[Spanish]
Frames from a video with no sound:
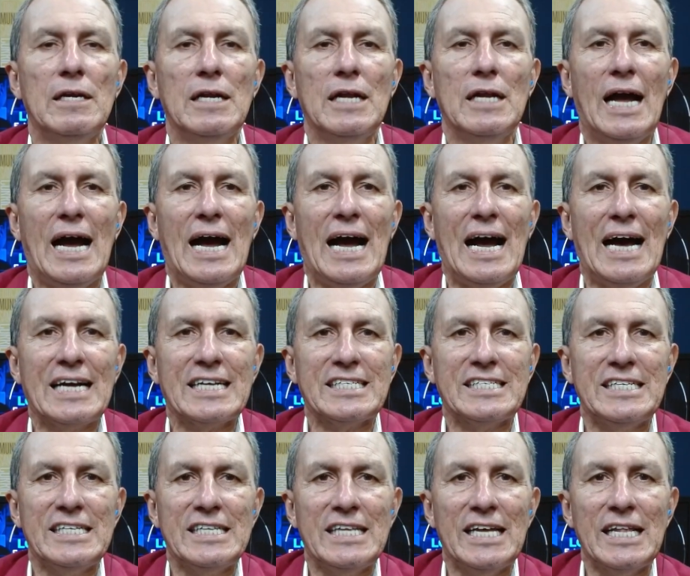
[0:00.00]

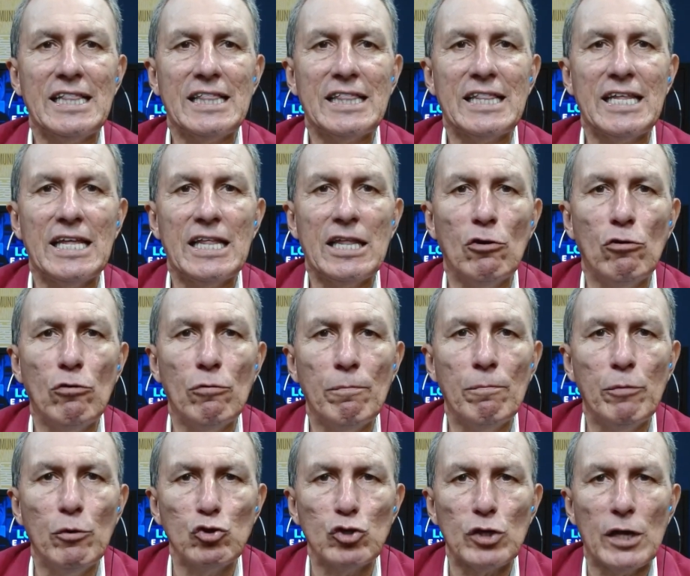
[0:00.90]
Accidente de un
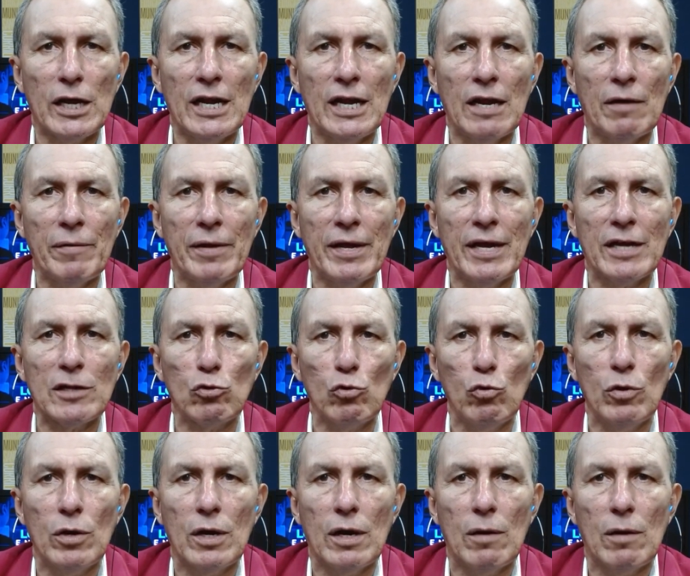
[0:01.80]
bus en la vía
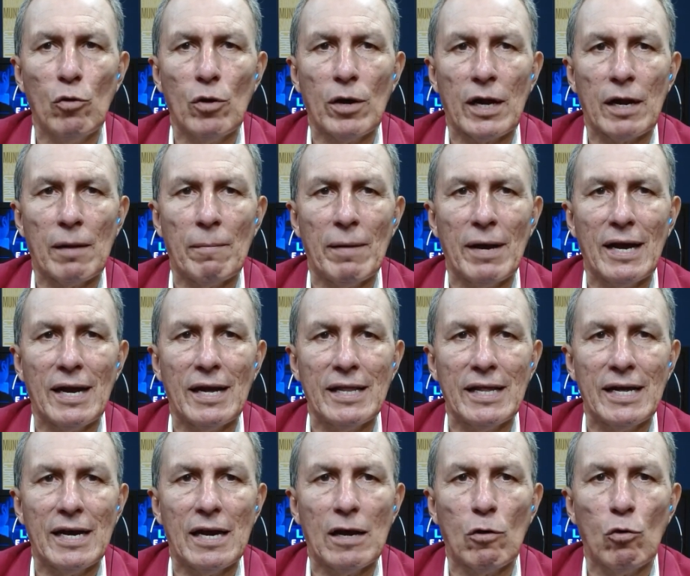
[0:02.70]
Tunja, Bucaramanga
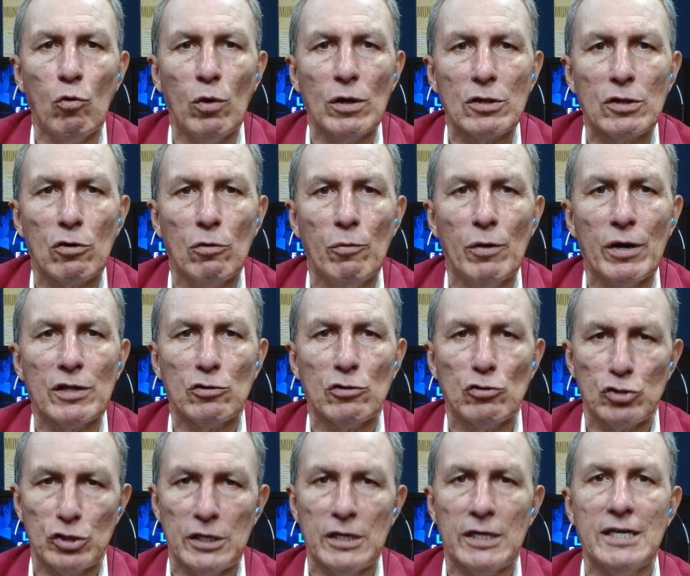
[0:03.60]
deja cuatro
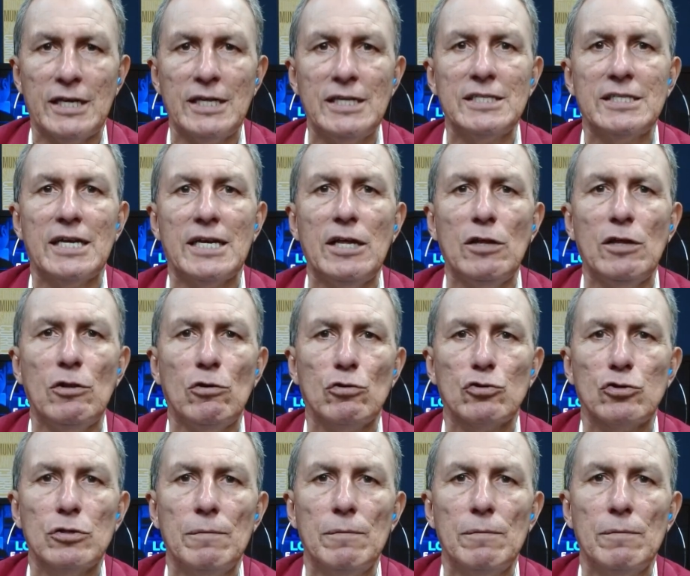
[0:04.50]
muertos y 15 heridos.